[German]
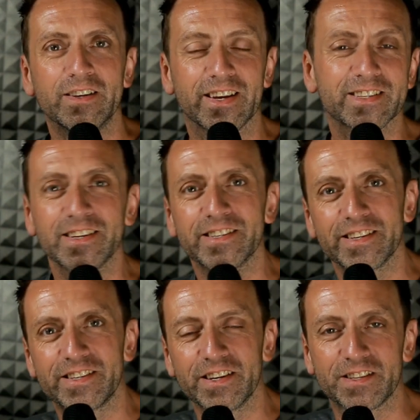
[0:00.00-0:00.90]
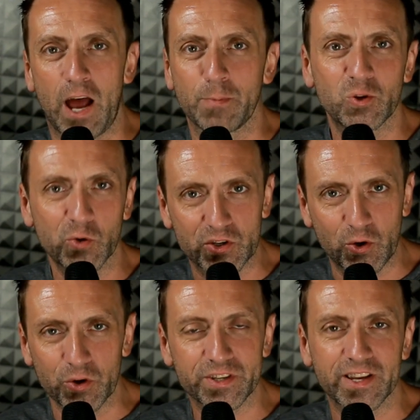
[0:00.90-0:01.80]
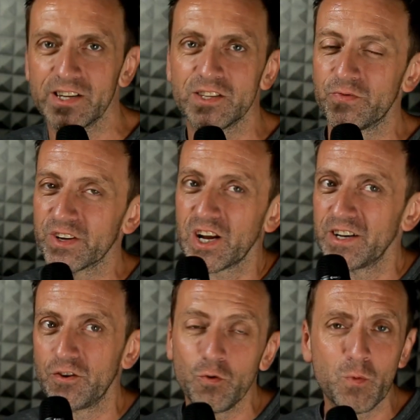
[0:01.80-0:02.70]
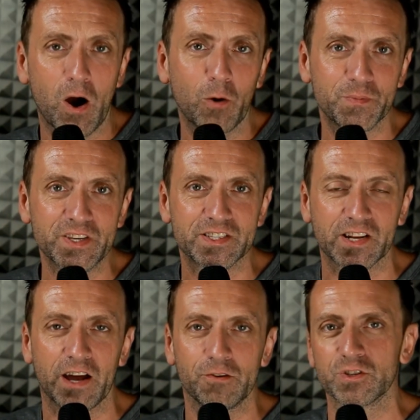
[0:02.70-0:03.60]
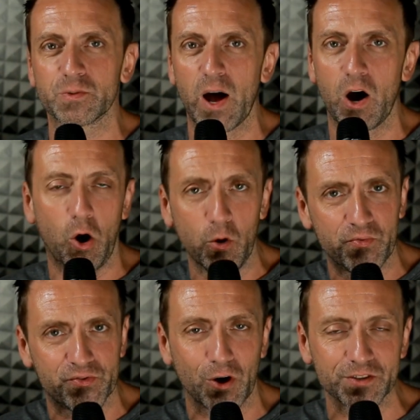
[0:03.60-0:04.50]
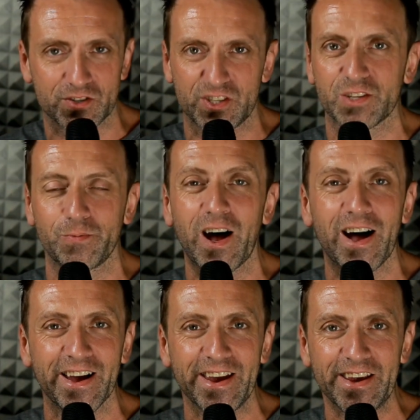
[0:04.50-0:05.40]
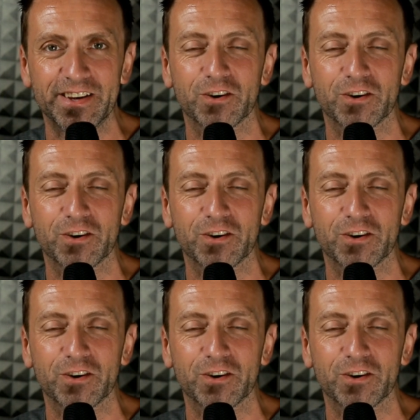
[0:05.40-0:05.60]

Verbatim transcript: Das Ganze jetzt hier ist ein absolutes Gerücht, da ist wahrscheinlich überhaupt nichts dran. Und zwar Homefront 2.